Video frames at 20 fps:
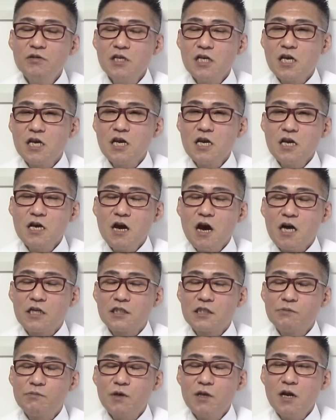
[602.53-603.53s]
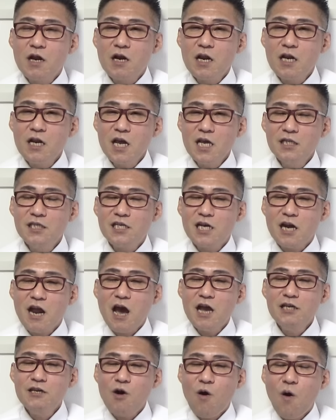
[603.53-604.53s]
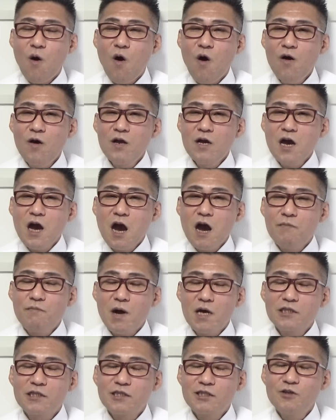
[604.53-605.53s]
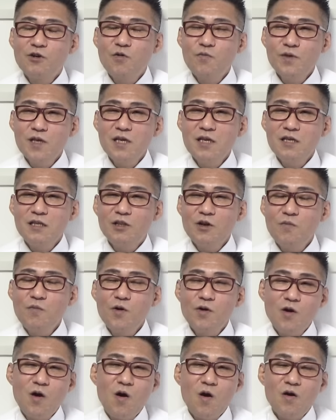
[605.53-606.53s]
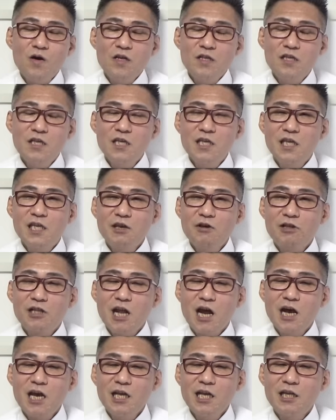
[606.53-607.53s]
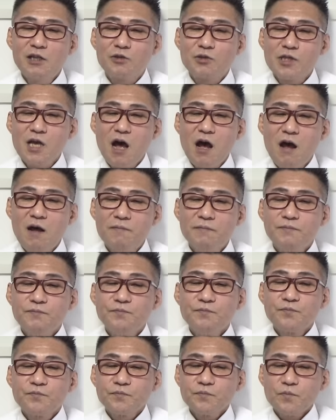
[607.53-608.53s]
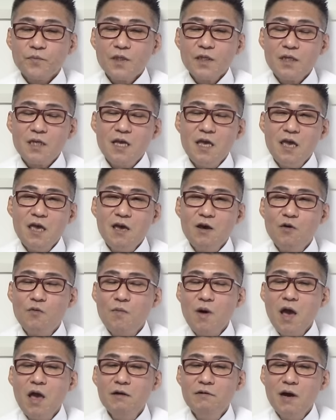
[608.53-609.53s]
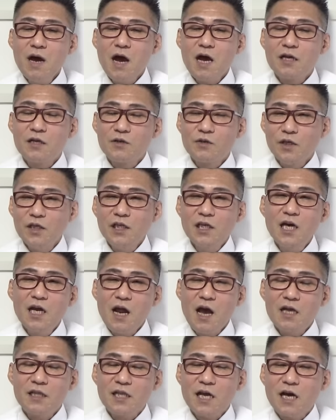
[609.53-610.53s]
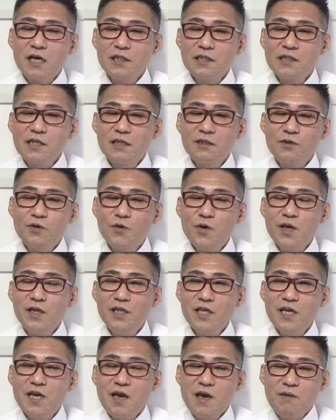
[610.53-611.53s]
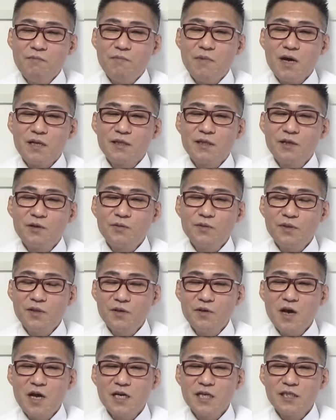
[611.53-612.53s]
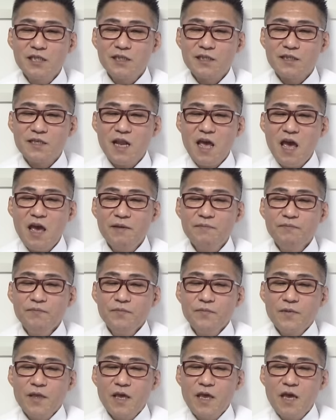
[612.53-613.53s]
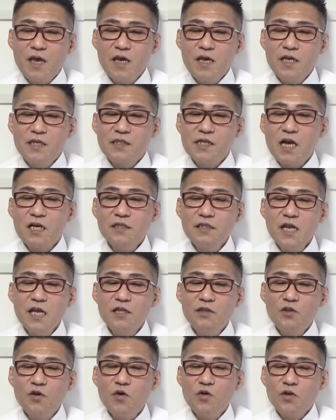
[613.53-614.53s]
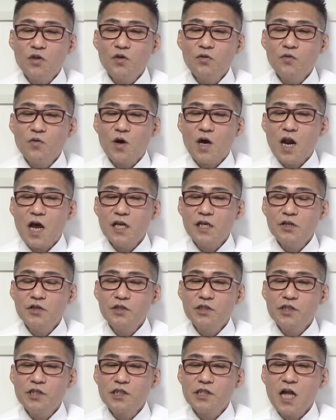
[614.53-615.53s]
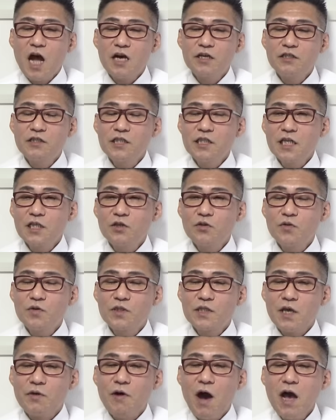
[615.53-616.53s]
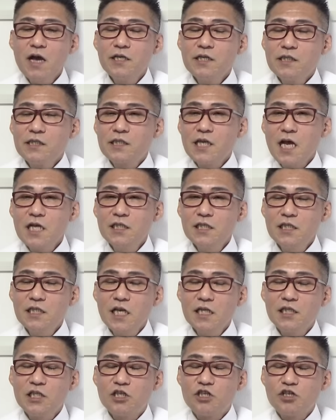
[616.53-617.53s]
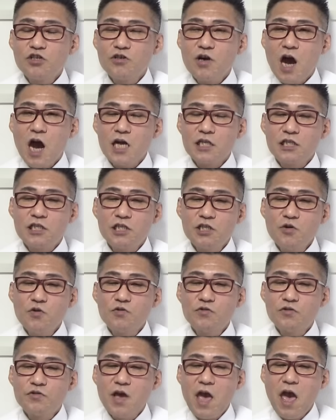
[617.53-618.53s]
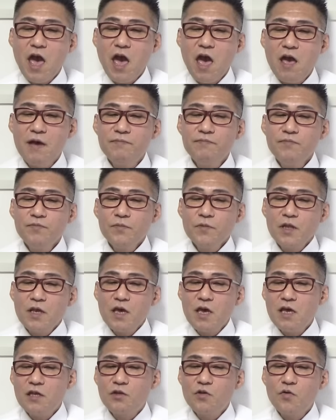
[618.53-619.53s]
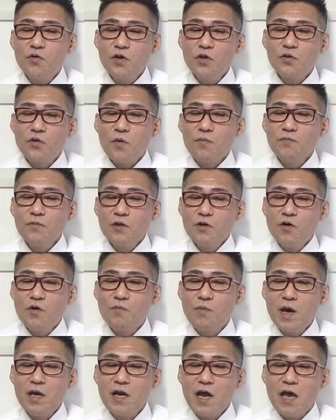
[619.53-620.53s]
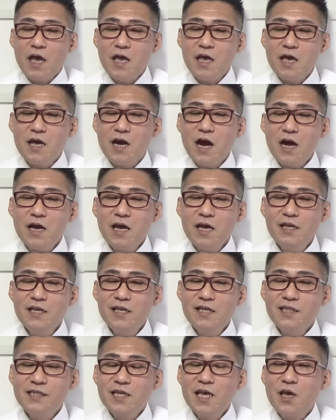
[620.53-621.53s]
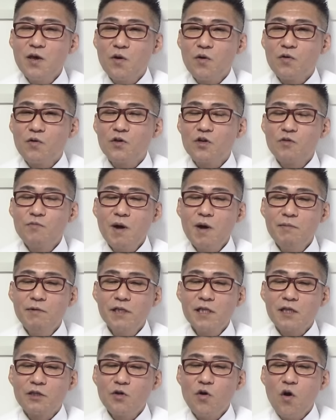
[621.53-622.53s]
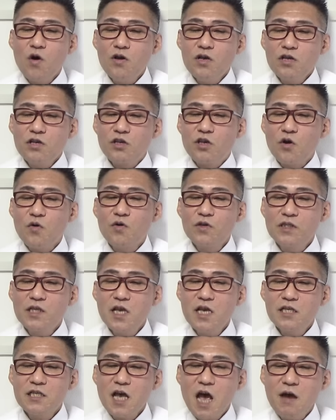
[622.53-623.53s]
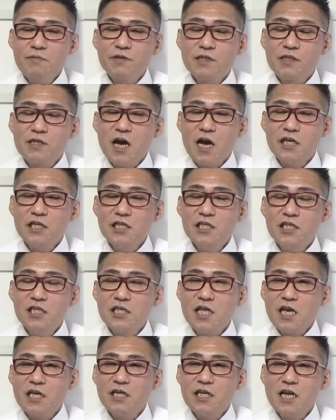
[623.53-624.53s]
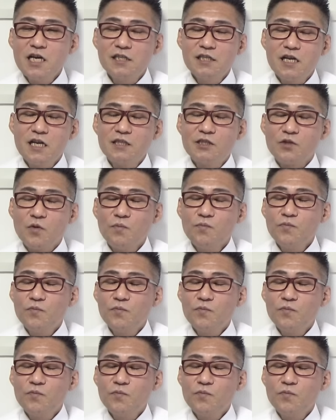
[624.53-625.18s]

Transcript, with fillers: 人集められないんじゃないのマスゴミどもの人気は高いけどさ、えー、お前は、あの、いいから、高市さんの応援に回ってろっていう話ですね。えー、昨年東京都から流出したふるさと納税は3018億円。えー、東京都、お前らええ加減にせえよ。このままだと、行政サービスが維持できなくなるぞ。